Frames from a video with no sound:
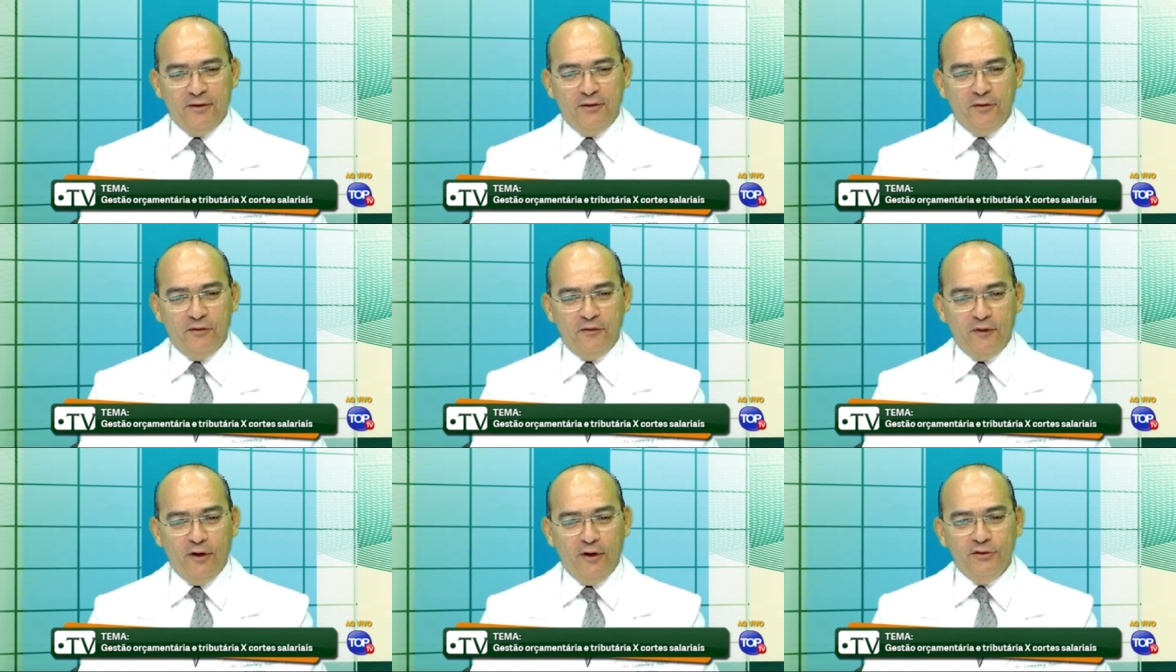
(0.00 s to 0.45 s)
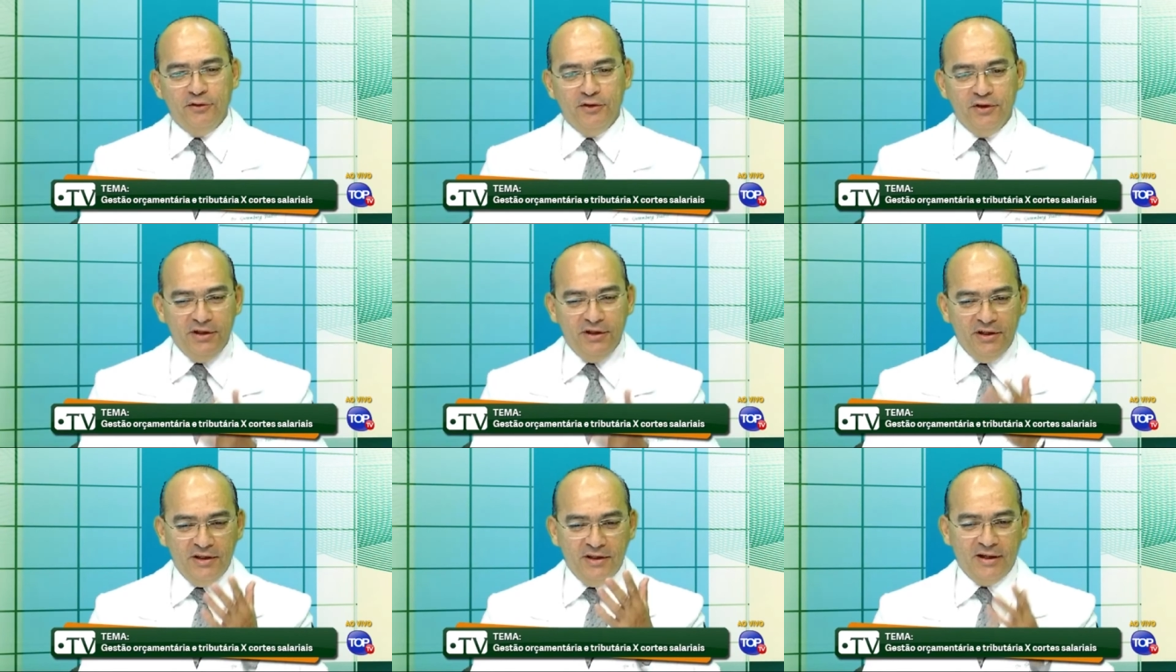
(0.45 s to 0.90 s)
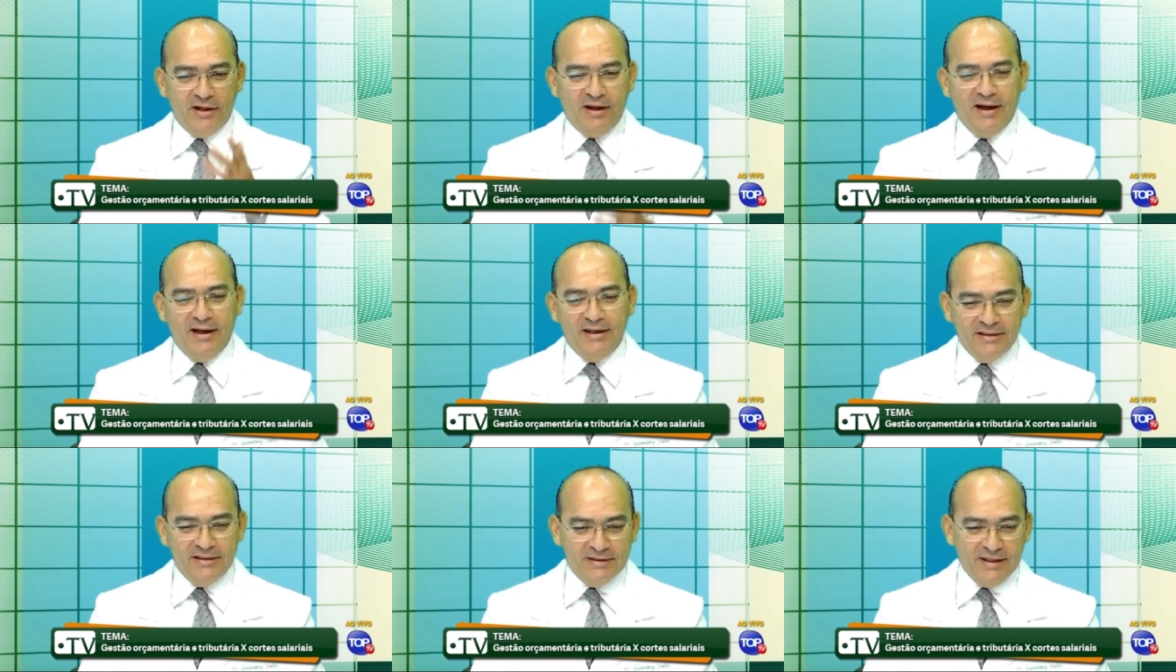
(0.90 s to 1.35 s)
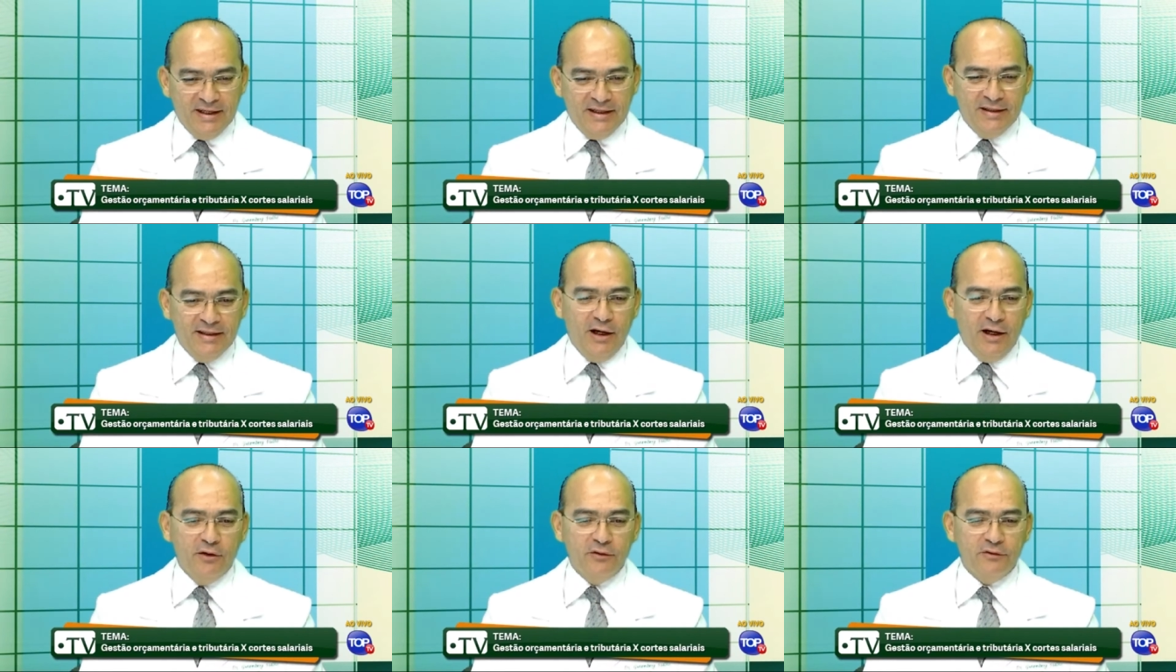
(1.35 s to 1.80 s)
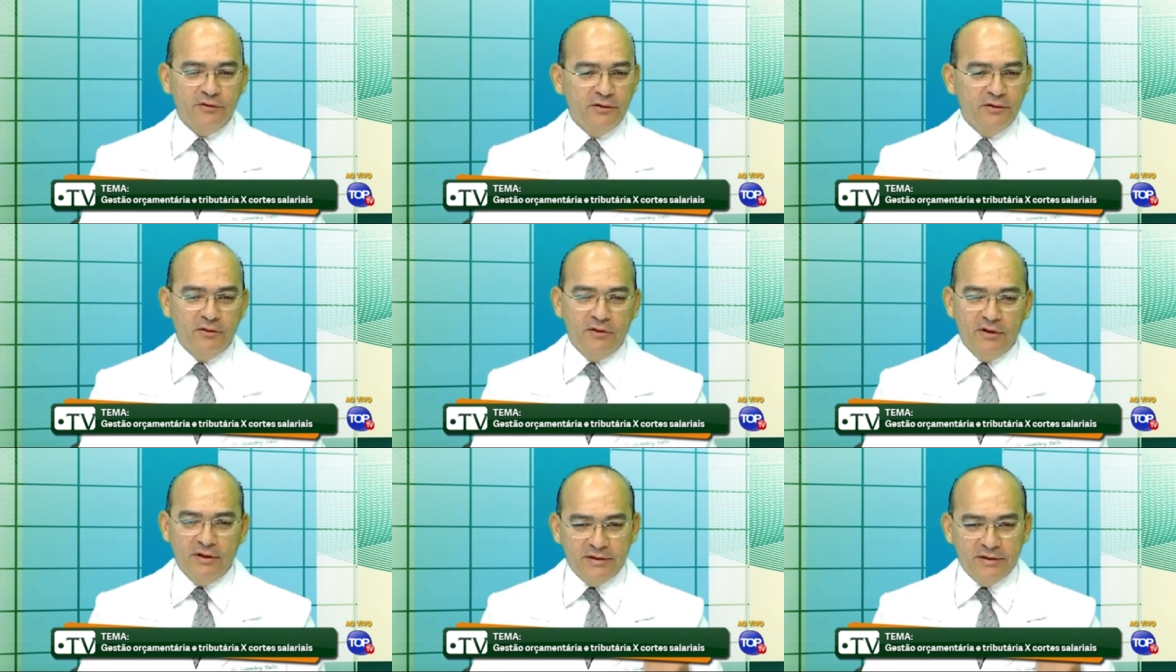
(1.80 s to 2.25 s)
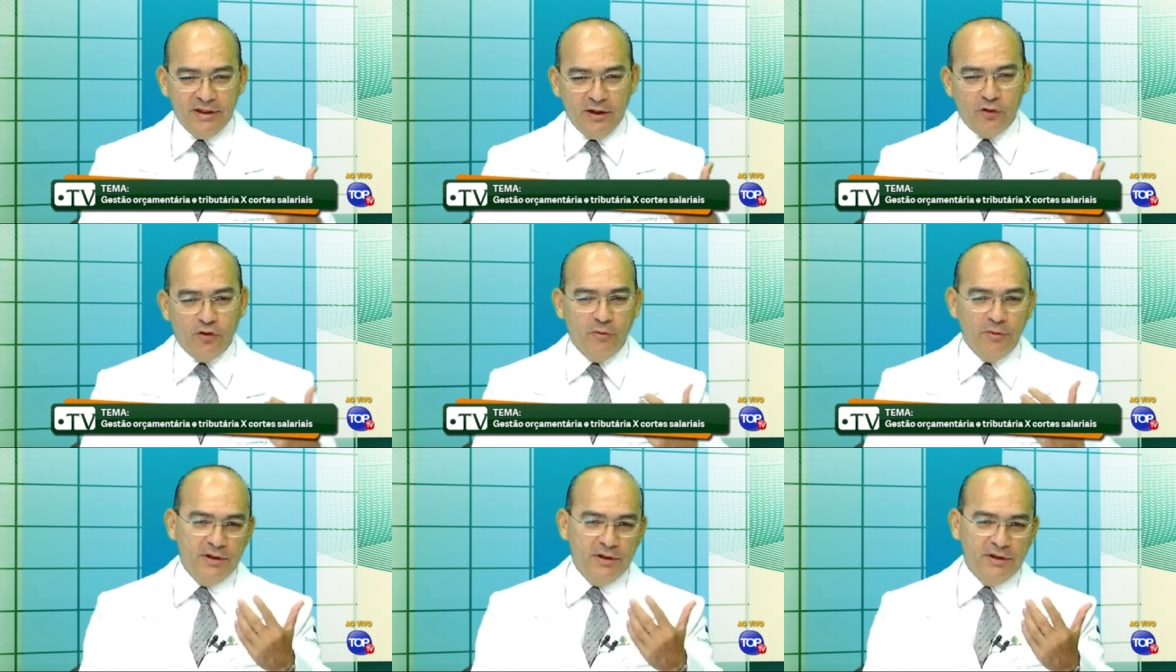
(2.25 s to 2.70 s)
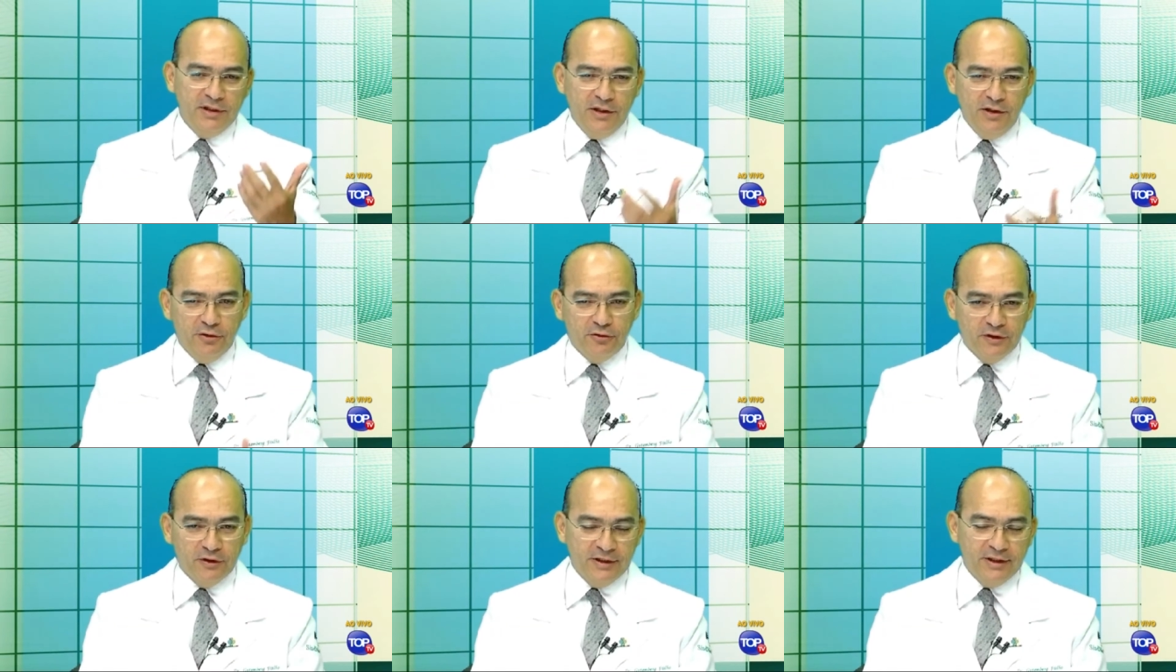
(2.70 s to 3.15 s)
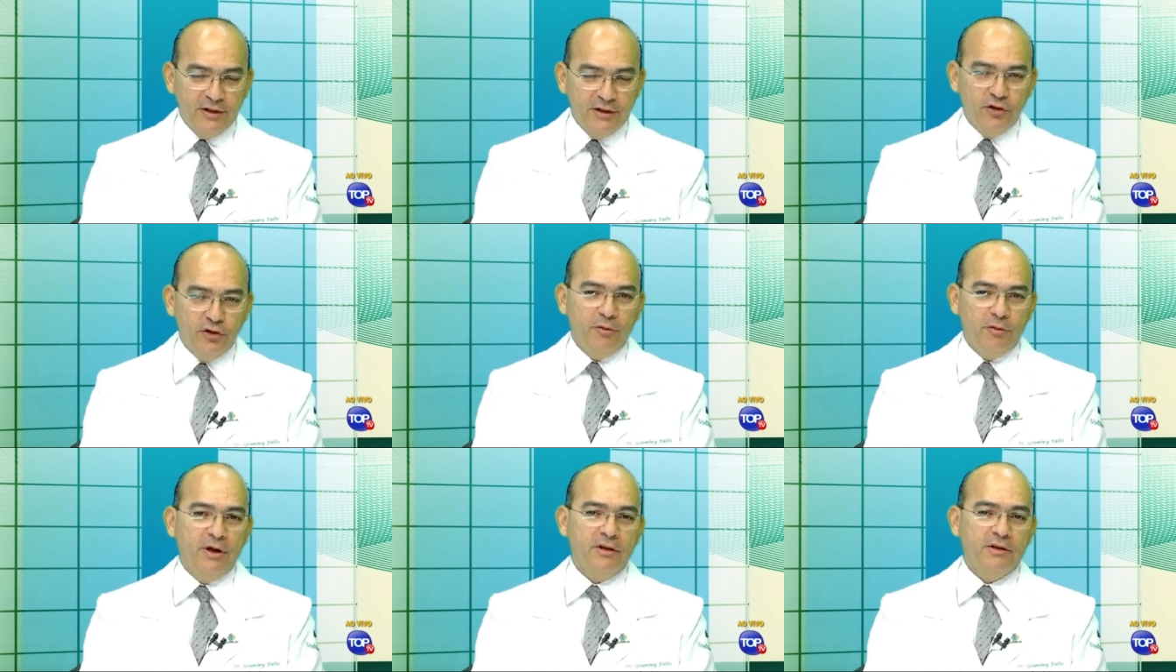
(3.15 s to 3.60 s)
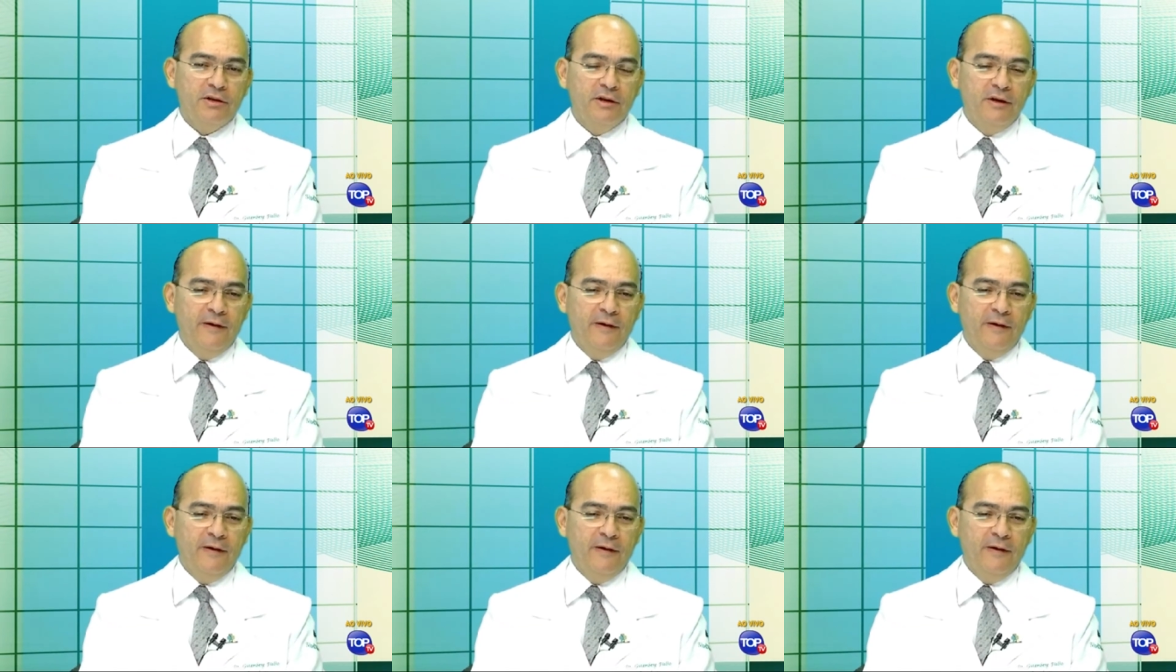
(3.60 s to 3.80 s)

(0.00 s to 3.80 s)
Valdir, cara internauta, eu até comentei isso anteriormente.